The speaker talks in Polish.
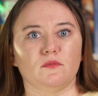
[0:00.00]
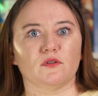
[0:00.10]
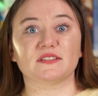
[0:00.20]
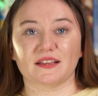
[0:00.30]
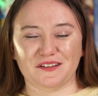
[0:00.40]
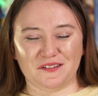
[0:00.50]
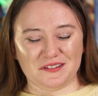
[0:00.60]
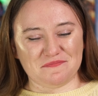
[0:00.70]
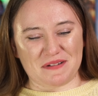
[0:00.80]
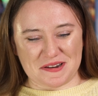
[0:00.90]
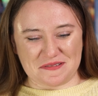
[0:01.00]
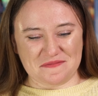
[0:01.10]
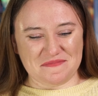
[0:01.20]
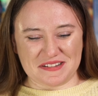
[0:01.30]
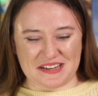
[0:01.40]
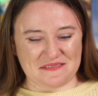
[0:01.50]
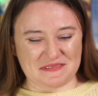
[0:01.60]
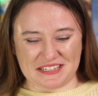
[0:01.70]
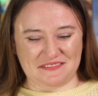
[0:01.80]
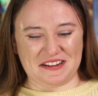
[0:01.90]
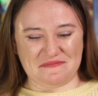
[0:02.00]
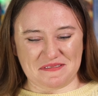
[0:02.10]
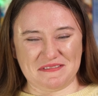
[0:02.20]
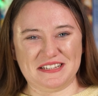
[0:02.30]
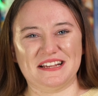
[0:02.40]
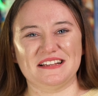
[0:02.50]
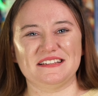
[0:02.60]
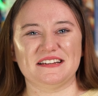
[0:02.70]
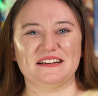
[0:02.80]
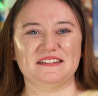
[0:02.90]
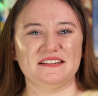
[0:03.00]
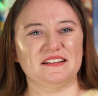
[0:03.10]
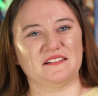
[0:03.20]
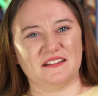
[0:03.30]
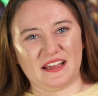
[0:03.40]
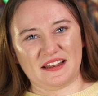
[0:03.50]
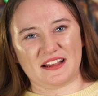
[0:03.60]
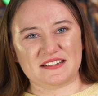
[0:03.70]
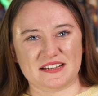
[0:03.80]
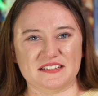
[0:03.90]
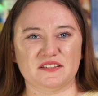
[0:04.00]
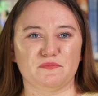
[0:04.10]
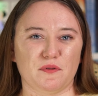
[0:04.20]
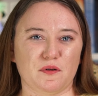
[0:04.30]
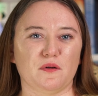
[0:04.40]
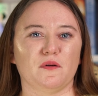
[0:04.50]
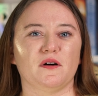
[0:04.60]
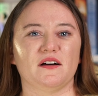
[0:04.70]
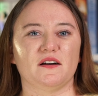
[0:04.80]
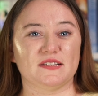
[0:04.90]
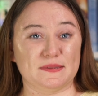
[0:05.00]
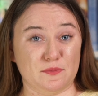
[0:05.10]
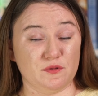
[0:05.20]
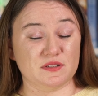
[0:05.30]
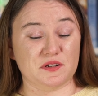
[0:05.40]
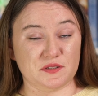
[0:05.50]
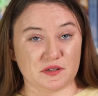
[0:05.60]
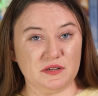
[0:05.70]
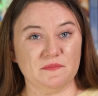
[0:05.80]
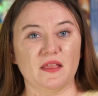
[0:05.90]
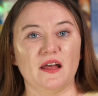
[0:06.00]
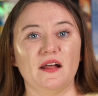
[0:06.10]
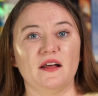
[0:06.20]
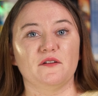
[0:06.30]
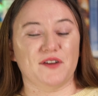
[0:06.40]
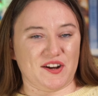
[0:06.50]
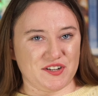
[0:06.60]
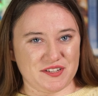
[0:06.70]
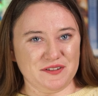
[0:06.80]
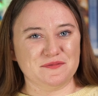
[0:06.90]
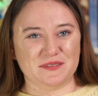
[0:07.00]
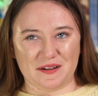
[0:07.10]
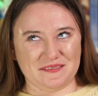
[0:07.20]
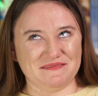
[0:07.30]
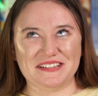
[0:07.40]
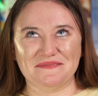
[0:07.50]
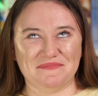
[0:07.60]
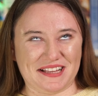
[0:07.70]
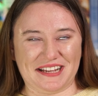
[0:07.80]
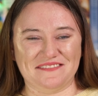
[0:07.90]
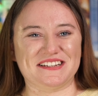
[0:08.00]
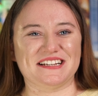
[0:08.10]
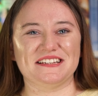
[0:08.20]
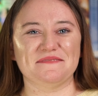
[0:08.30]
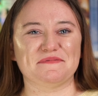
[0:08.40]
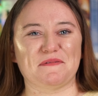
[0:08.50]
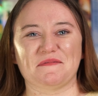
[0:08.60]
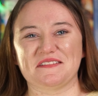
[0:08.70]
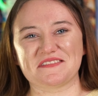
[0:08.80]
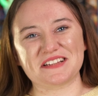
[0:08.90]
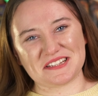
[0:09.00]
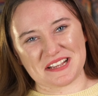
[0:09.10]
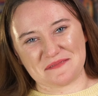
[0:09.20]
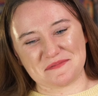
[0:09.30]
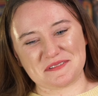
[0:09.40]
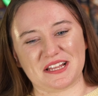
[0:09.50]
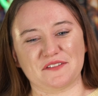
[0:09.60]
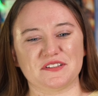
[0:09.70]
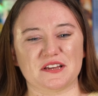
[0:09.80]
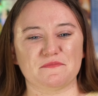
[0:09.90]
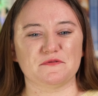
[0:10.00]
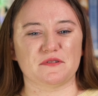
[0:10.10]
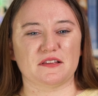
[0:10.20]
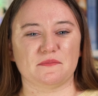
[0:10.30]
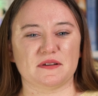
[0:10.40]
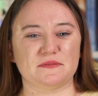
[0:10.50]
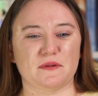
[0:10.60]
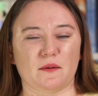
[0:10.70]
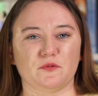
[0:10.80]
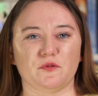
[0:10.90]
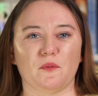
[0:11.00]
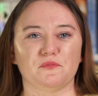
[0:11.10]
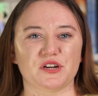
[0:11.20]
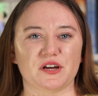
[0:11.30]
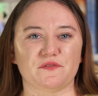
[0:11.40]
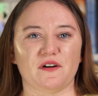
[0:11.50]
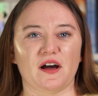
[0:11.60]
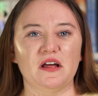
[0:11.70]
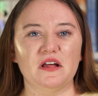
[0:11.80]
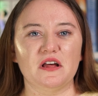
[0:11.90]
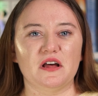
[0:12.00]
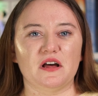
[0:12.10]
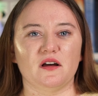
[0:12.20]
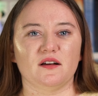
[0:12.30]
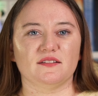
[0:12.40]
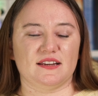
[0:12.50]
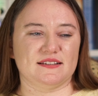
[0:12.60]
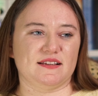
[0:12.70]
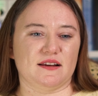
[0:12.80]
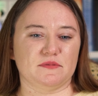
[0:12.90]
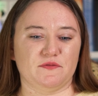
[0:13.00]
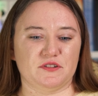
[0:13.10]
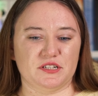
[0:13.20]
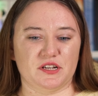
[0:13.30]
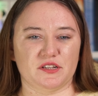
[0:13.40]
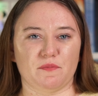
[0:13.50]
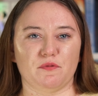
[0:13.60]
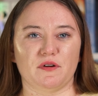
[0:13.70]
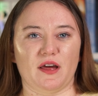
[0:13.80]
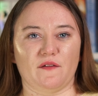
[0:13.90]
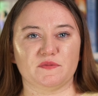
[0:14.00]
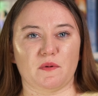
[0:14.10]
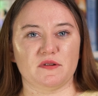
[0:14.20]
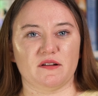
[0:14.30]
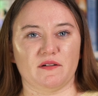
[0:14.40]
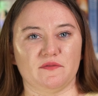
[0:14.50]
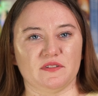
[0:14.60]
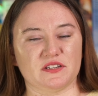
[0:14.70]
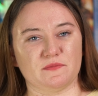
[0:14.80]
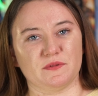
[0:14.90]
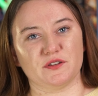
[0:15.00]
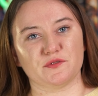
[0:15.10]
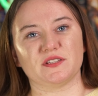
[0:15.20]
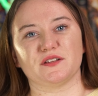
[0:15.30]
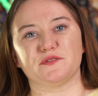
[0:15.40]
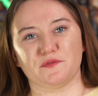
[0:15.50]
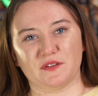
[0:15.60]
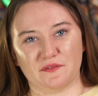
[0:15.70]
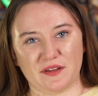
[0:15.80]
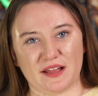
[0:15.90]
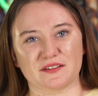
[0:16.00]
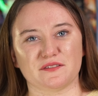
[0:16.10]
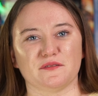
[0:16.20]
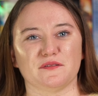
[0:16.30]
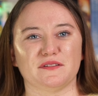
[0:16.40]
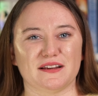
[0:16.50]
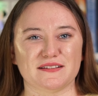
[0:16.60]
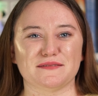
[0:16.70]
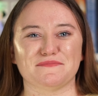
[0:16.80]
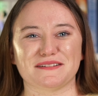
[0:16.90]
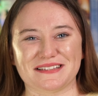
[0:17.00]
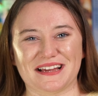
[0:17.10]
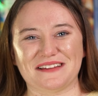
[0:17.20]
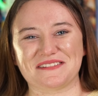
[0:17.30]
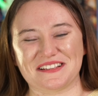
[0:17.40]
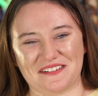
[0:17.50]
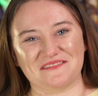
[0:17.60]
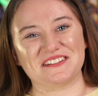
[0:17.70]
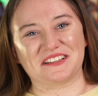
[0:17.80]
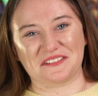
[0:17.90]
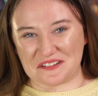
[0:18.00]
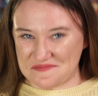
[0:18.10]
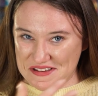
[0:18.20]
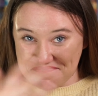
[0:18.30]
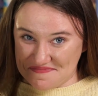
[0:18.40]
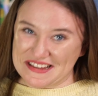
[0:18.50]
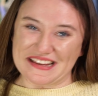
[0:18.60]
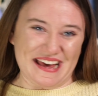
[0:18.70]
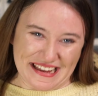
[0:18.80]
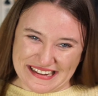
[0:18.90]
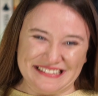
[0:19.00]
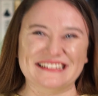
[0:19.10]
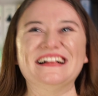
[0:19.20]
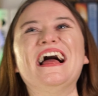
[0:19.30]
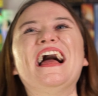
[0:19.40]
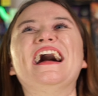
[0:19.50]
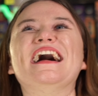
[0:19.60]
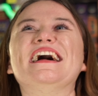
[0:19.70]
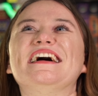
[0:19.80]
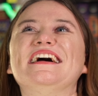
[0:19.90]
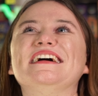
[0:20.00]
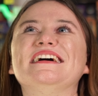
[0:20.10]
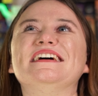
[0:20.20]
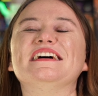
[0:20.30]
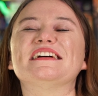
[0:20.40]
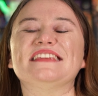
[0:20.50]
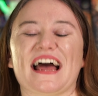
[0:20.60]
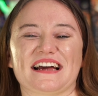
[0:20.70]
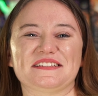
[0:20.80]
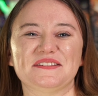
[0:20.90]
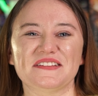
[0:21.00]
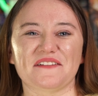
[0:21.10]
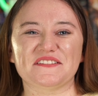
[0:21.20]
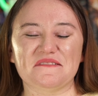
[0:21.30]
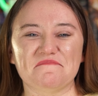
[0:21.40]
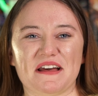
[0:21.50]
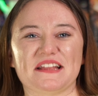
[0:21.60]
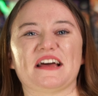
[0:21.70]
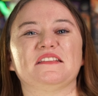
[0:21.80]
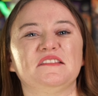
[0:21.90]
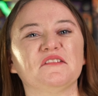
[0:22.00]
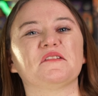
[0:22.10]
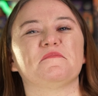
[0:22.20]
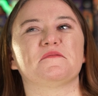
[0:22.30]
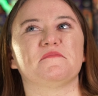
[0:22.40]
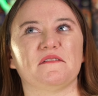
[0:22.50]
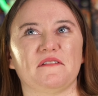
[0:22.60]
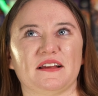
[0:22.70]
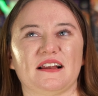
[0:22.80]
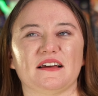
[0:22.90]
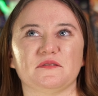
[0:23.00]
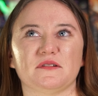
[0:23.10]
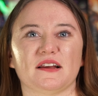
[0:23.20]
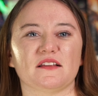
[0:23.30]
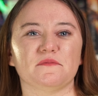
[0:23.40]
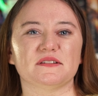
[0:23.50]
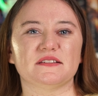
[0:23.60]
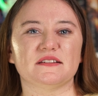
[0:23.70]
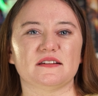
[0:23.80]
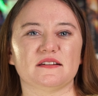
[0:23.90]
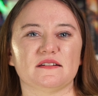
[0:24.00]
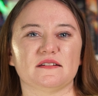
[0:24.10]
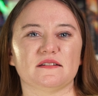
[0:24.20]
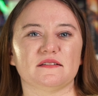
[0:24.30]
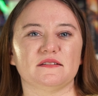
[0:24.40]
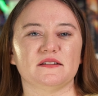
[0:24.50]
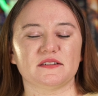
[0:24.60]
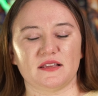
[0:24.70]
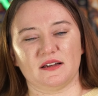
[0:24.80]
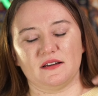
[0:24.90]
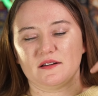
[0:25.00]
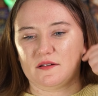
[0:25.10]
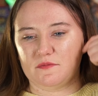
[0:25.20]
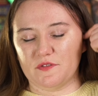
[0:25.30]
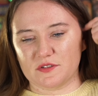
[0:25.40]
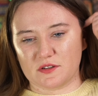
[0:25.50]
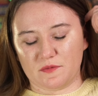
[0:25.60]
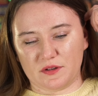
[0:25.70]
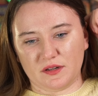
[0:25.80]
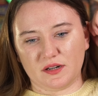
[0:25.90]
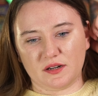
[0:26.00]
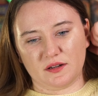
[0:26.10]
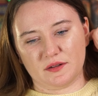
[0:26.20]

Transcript: Ostatniego Imperium, musiałam przez chwilę pomyśleć, e, czyli kolejna część po e, Zrodzonym. Wreszcie udało mi się po takim czasie. Przypominam, że zaczynałam ją czytać w sierpniu, natomiast miałam długą przerwę. E, teraz staram się wyczyścić te półki, jak wspominałam, więc żeby nie rzucać słów na wiatr, to teraz się przyznaję przed Wami, że to robię. Jej! E, tak, Studnia Wstąpienia. To dopiero była fajna lektura, natomiast jeszcze tak mówiąc o moich